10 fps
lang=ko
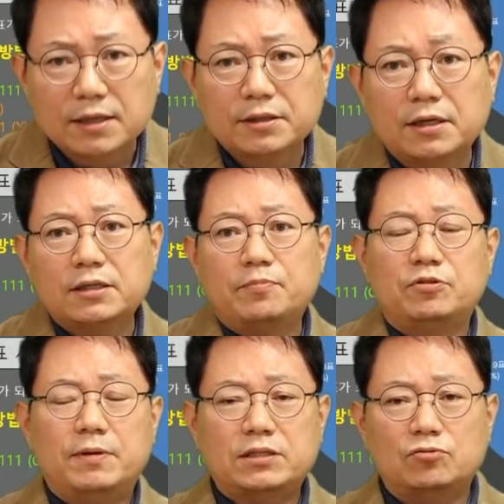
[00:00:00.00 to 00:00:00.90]
그런데
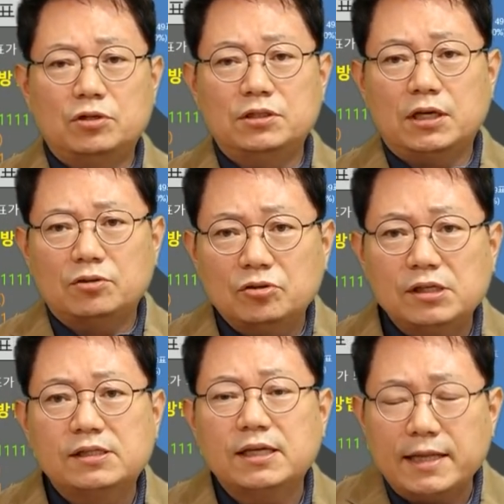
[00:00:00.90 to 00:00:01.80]
불박차 운전자도
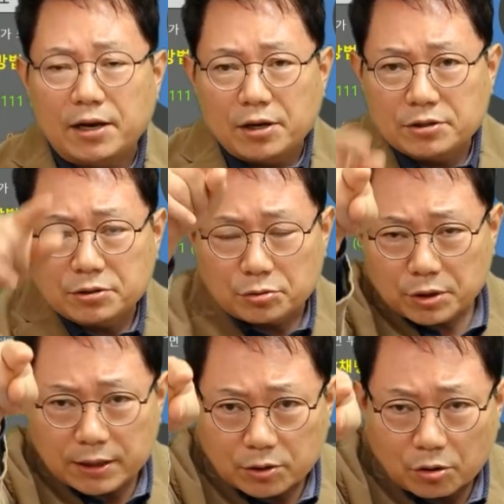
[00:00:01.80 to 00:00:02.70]
일단 내려서
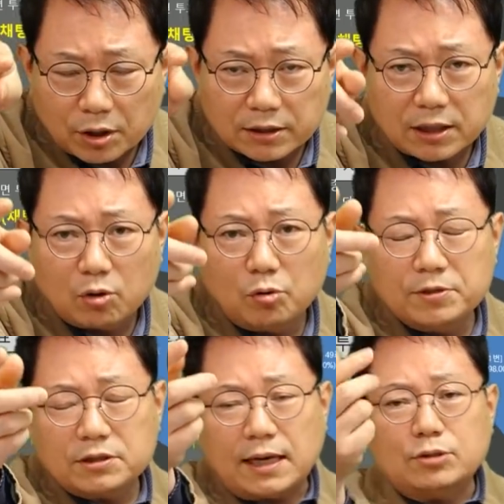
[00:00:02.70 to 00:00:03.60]
저쪽까지 걸어갔다가
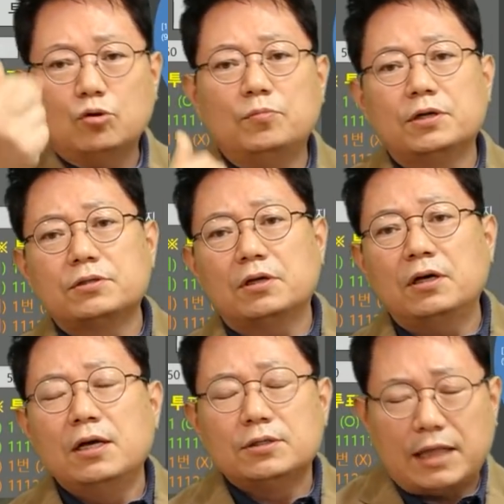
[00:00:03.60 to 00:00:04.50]
오면서 다시 오면서
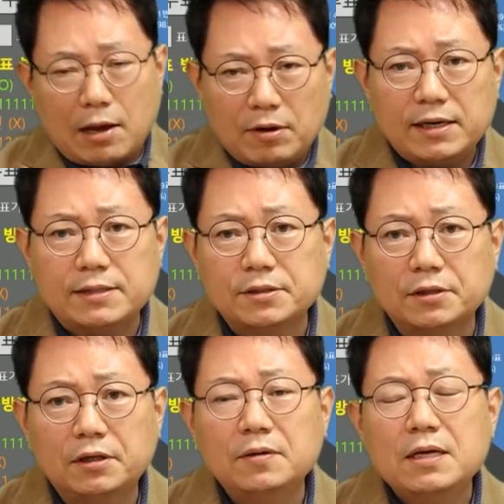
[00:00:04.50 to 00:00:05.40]
대화를
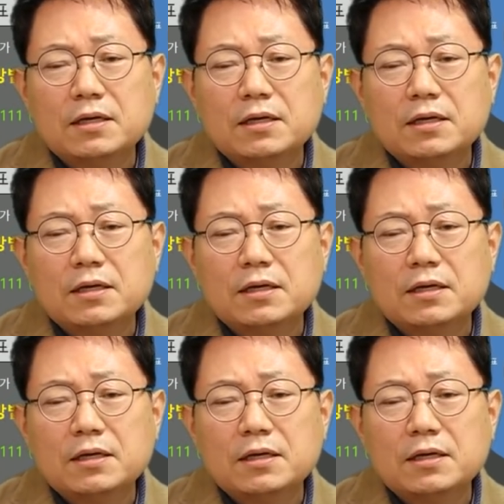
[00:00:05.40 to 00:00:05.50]
했어요.